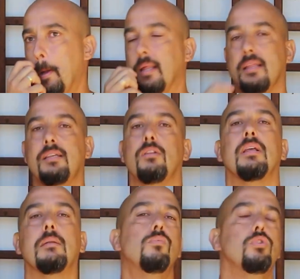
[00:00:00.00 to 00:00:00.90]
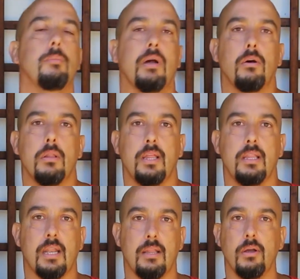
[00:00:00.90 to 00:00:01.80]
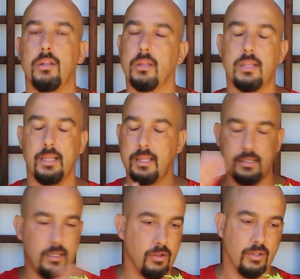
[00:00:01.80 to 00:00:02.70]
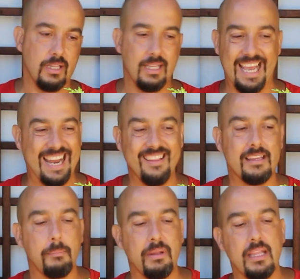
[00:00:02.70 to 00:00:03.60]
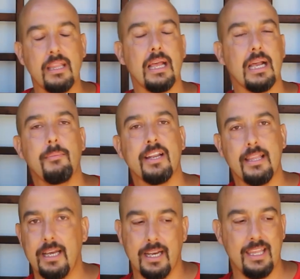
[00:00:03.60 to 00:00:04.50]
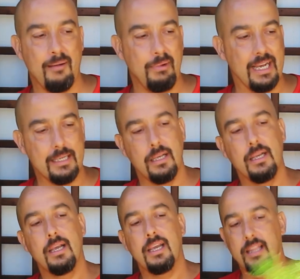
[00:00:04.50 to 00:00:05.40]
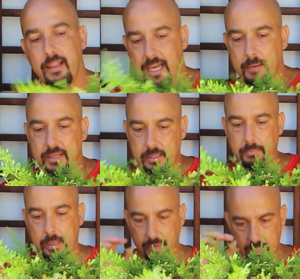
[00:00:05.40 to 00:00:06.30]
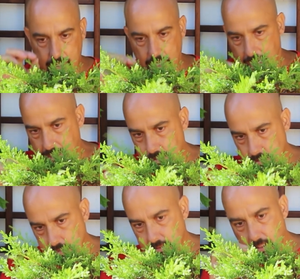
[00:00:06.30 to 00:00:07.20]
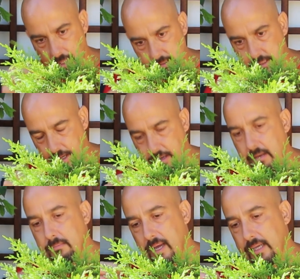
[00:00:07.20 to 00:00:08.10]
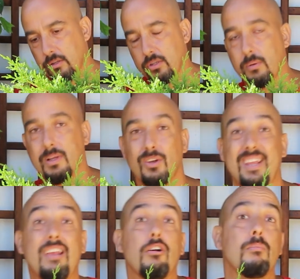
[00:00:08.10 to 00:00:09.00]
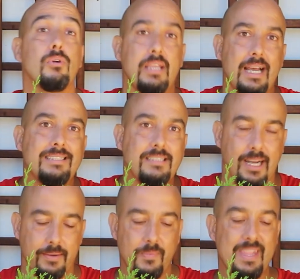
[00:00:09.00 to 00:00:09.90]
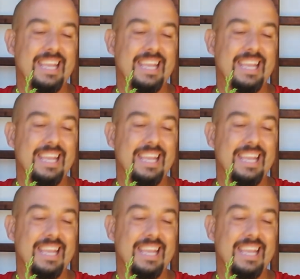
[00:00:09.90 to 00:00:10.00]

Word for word: necesito estar mucho más concentrado. Entonces necesito dejar de estar pendiente a la cámara, dejar de hablar y dedicarme simplemente a esta rama, esto no sé cuánto. Y como ya está